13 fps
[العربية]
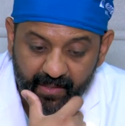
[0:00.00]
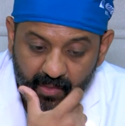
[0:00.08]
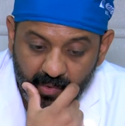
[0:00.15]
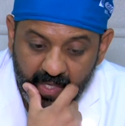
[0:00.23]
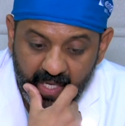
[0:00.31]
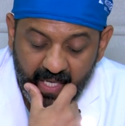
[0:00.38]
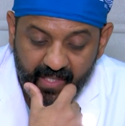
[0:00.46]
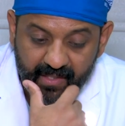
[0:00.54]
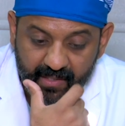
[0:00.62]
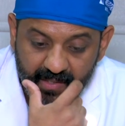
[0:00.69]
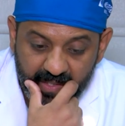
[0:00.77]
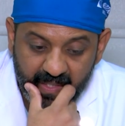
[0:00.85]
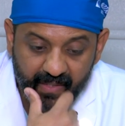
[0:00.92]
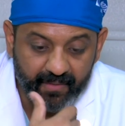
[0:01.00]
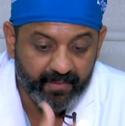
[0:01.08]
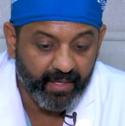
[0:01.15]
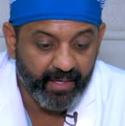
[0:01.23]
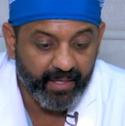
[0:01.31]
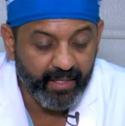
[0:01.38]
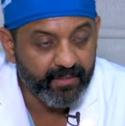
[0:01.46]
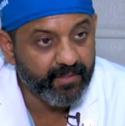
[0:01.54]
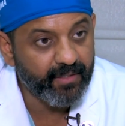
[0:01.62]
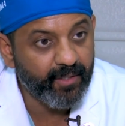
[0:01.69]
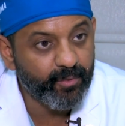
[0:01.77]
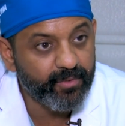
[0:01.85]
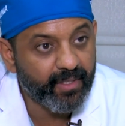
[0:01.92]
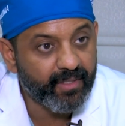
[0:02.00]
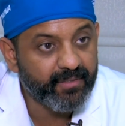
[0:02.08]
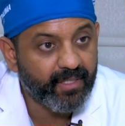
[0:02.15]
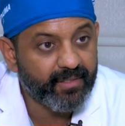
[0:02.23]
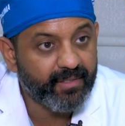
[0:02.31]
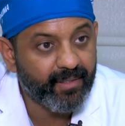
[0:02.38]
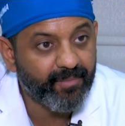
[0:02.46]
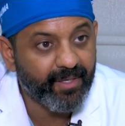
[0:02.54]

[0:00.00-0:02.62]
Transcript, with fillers: الكويت آه، طلعتنا ودرستنا